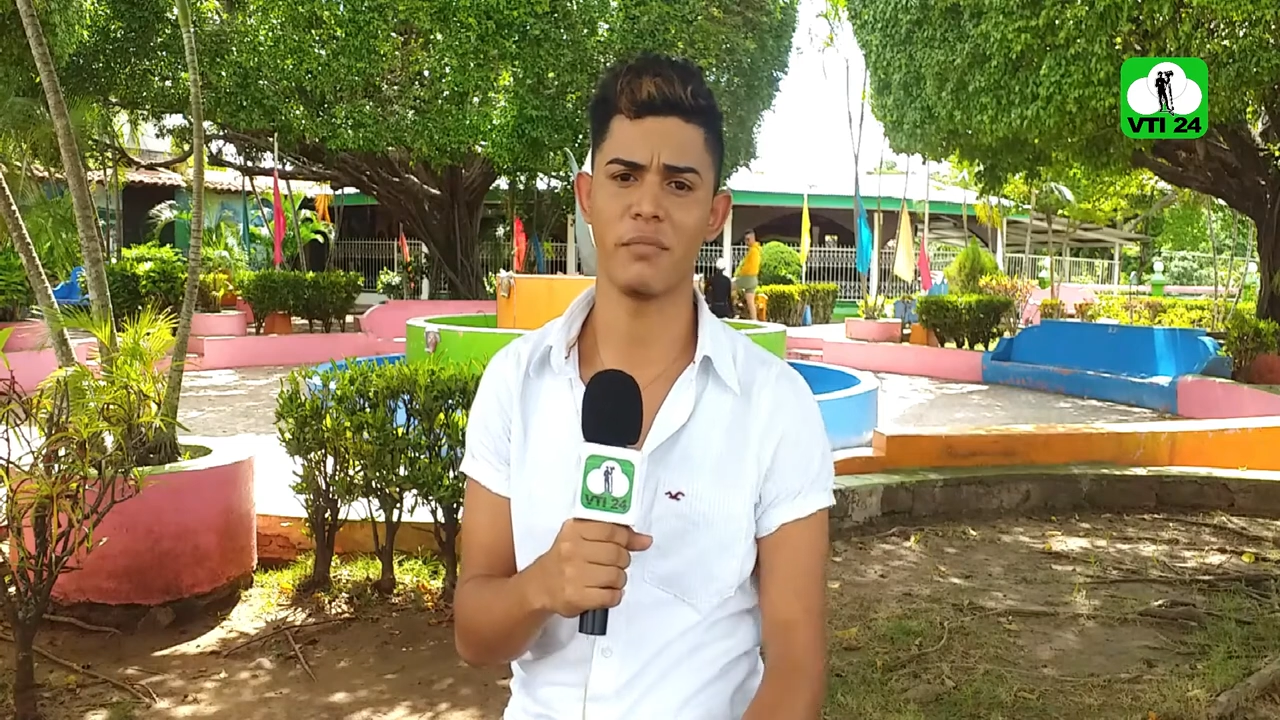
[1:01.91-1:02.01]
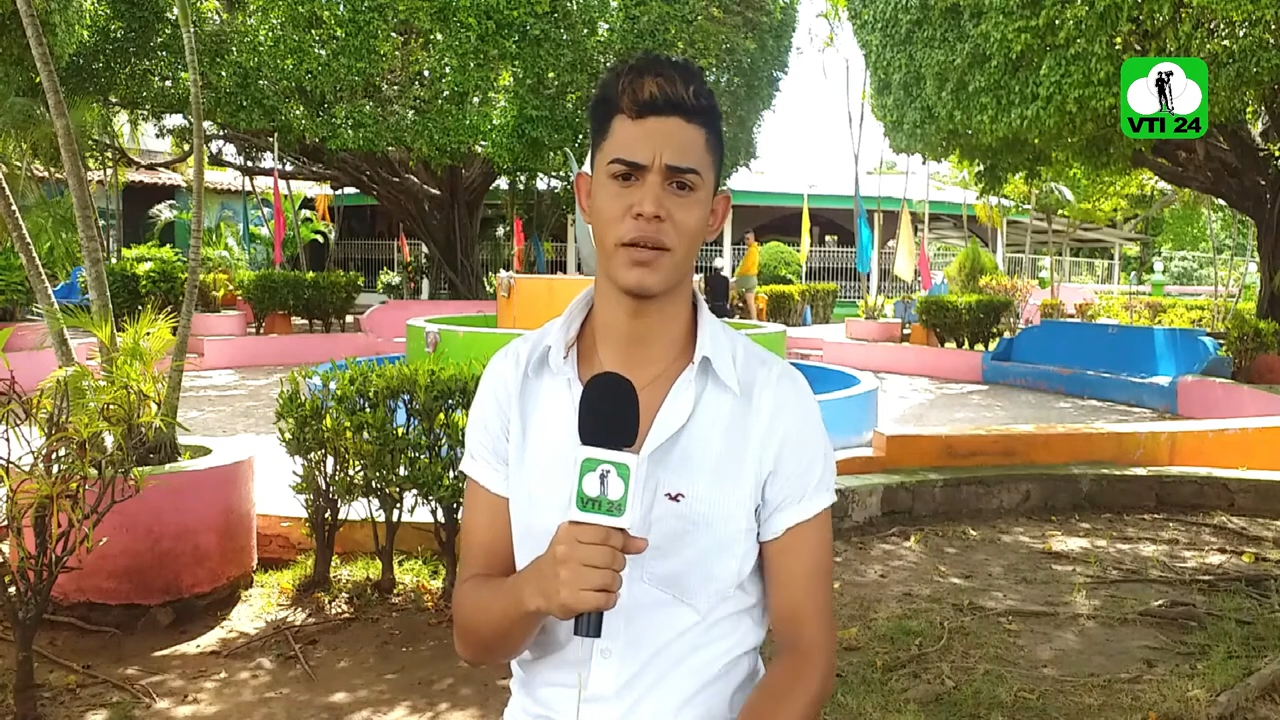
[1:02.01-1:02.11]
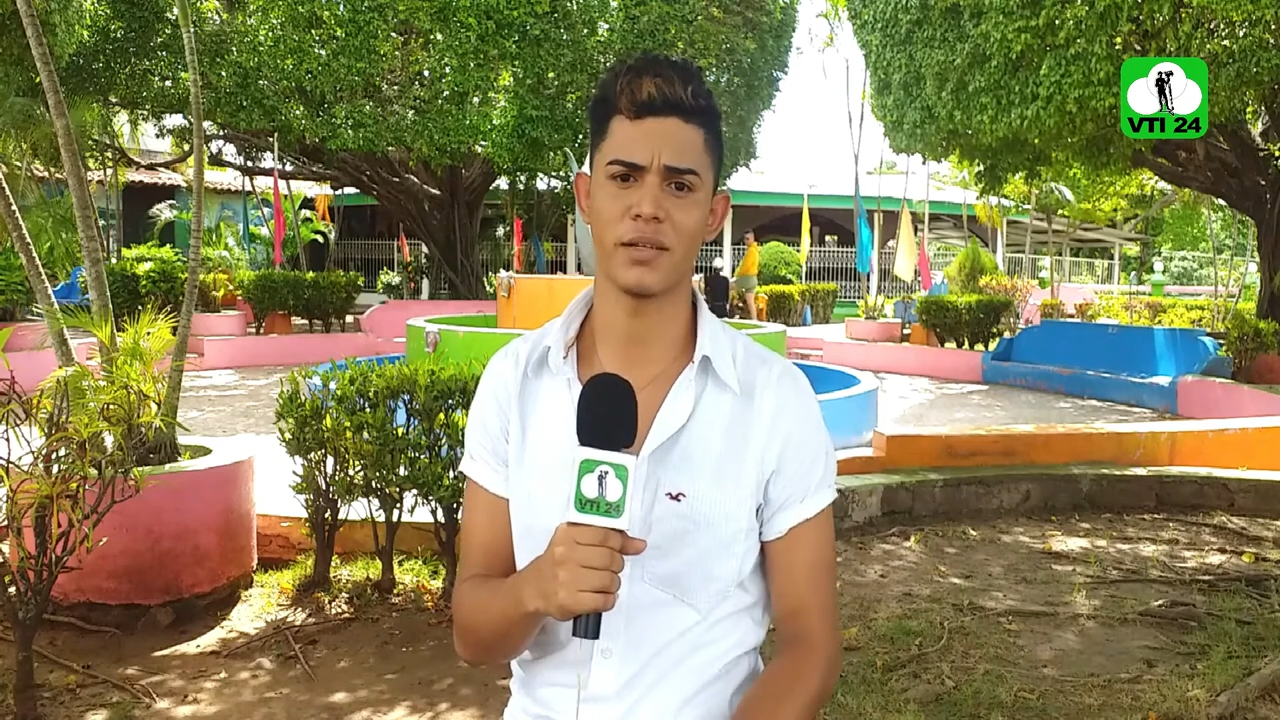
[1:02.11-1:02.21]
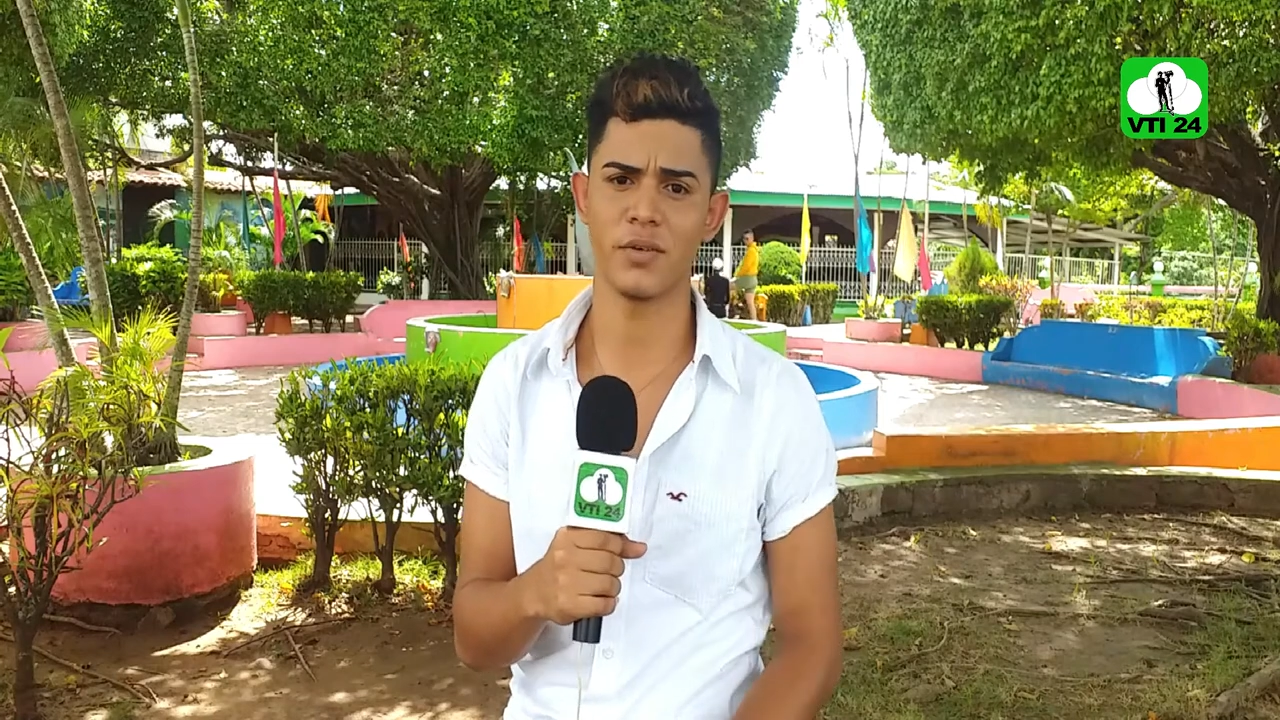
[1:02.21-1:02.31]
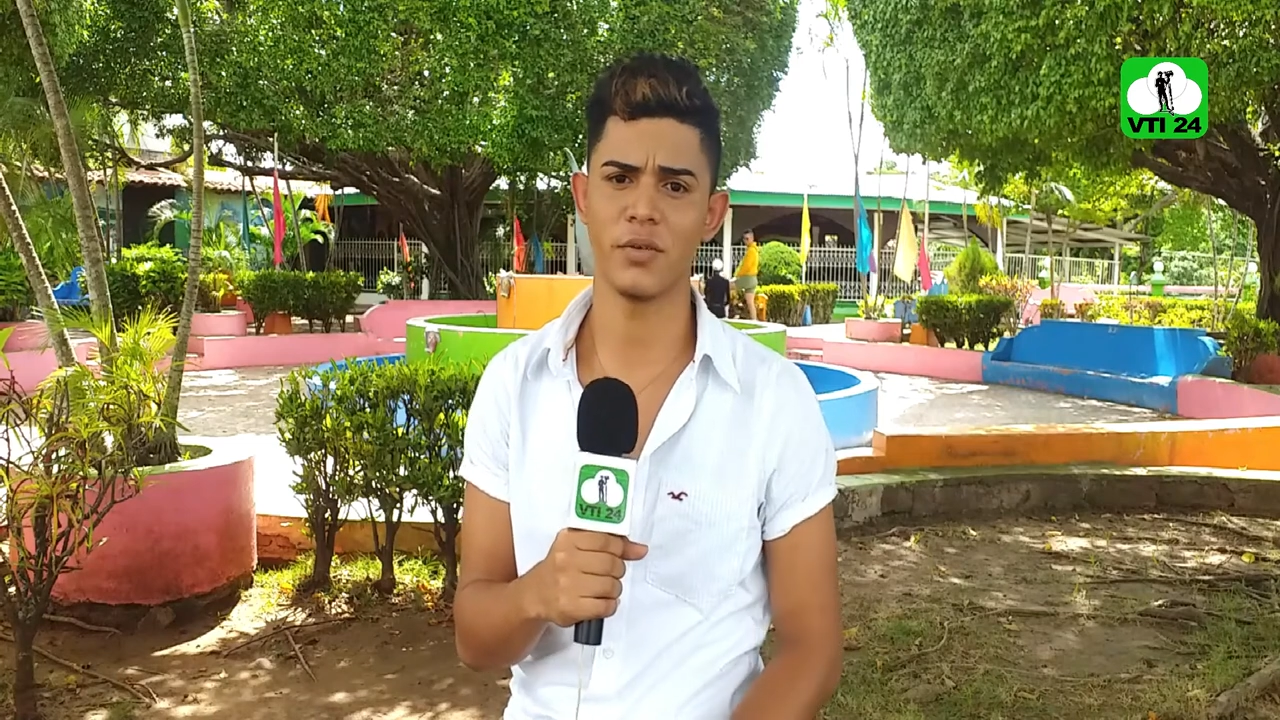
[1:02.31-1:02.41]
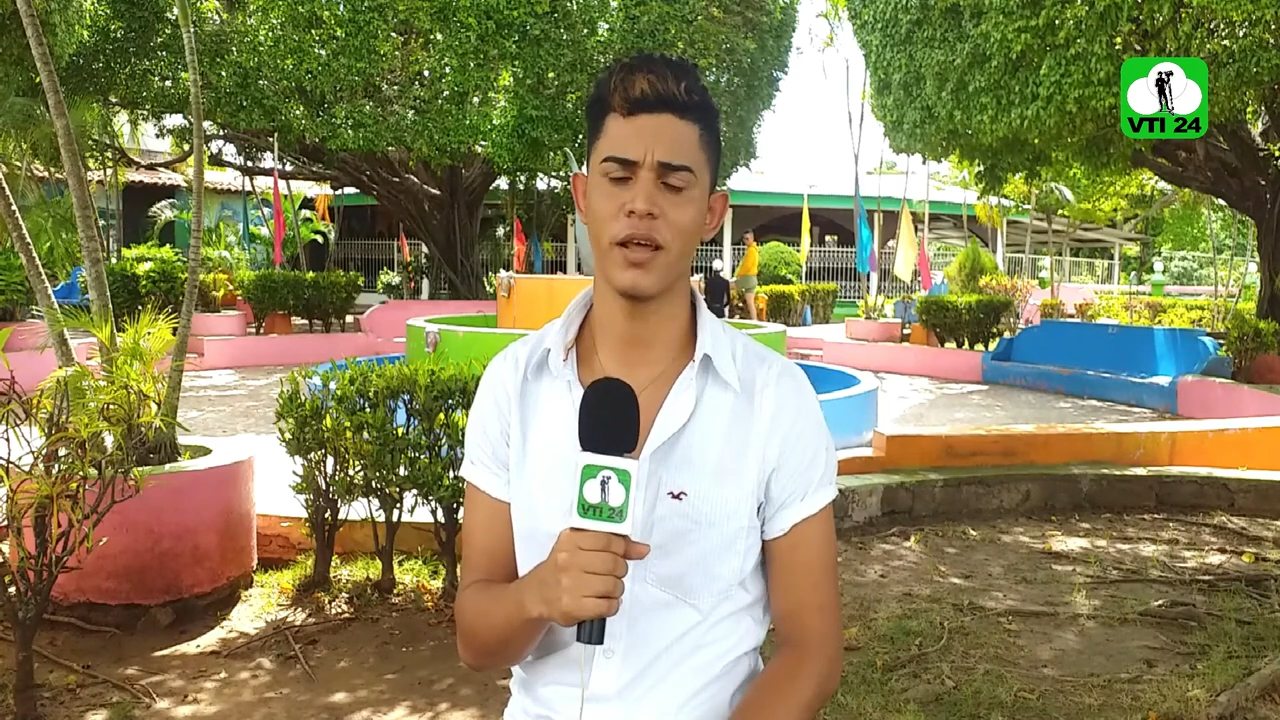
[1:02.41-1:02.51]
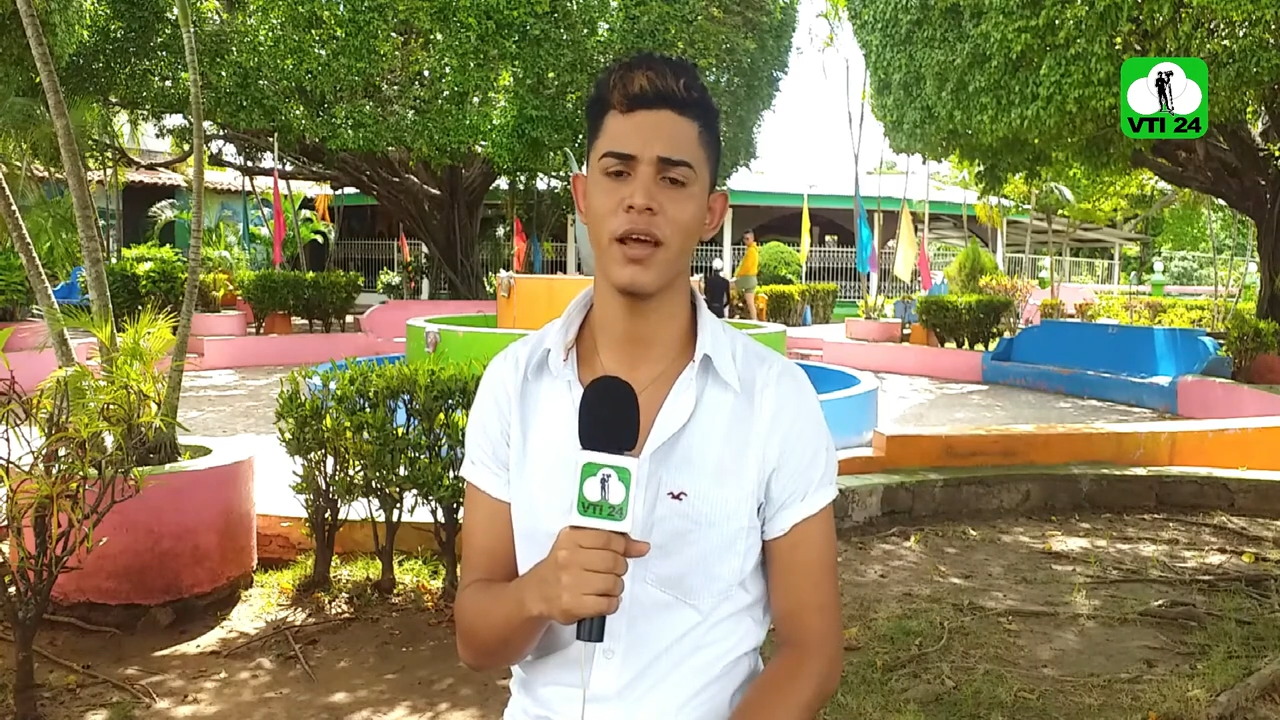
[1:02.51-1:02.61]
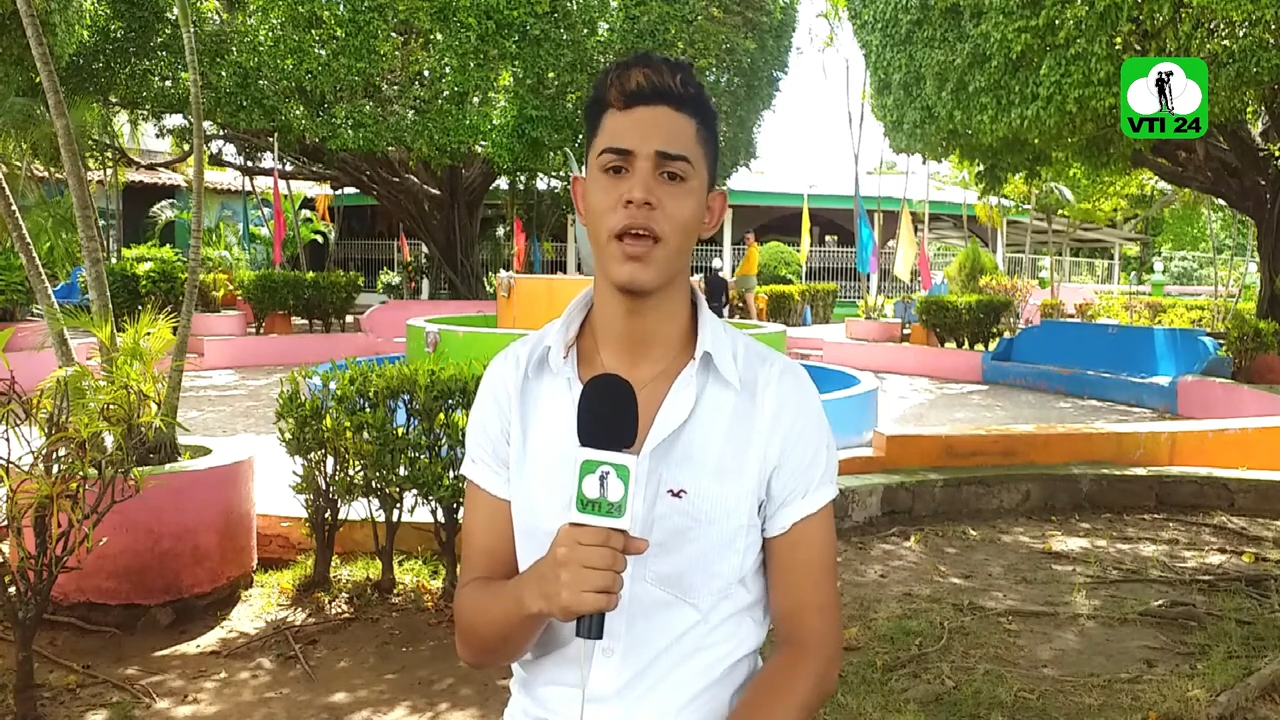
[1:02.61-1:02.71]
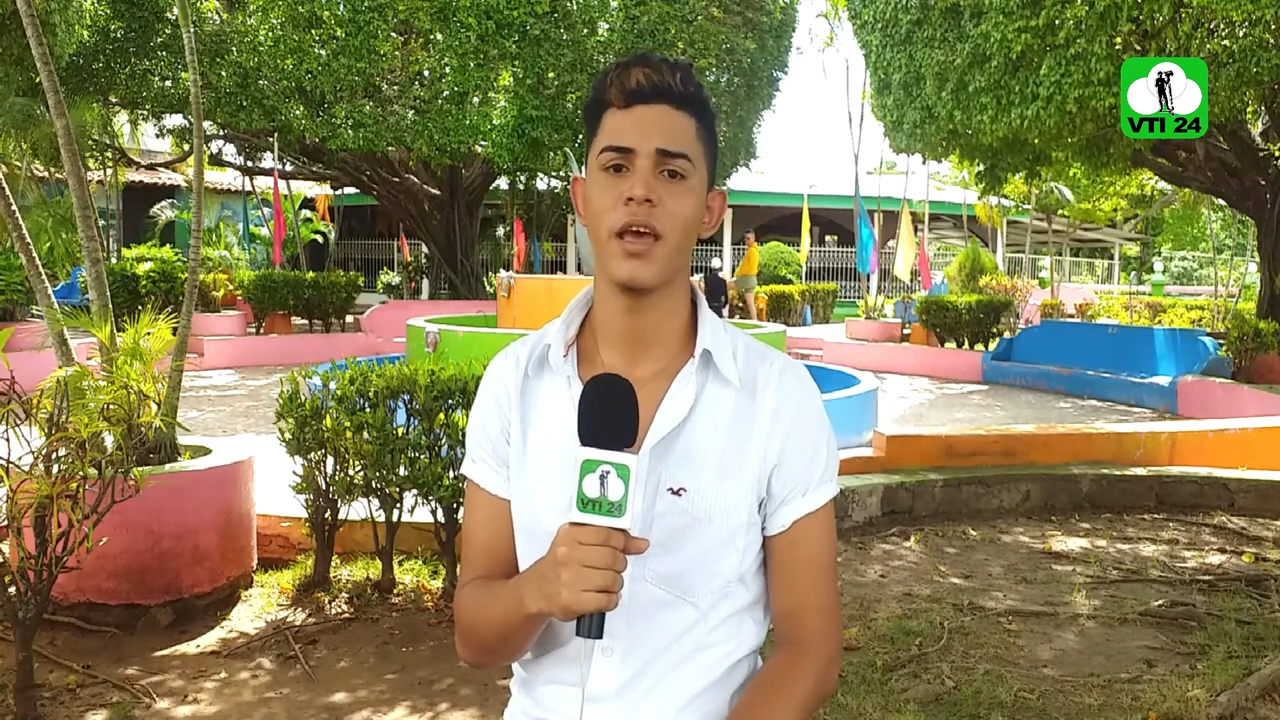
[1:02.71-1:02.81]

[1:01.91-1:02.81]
persona